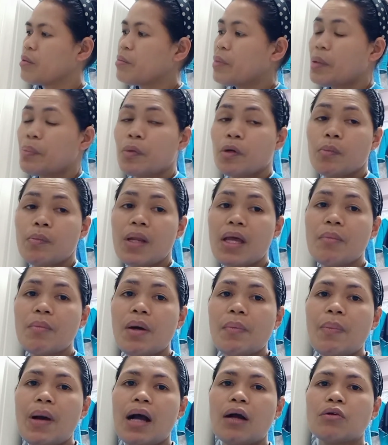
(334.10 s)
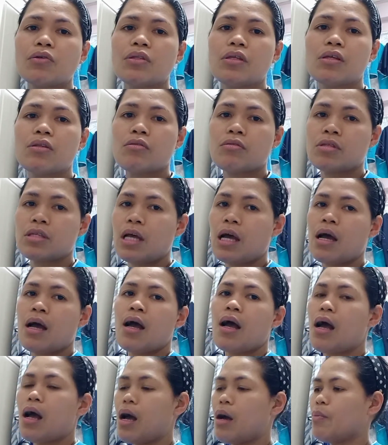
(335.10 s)
may problema pa ako dito
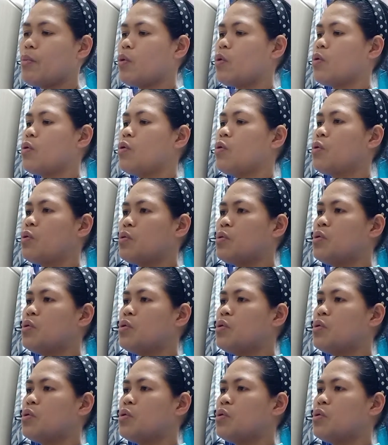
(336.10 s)
sa amo ko.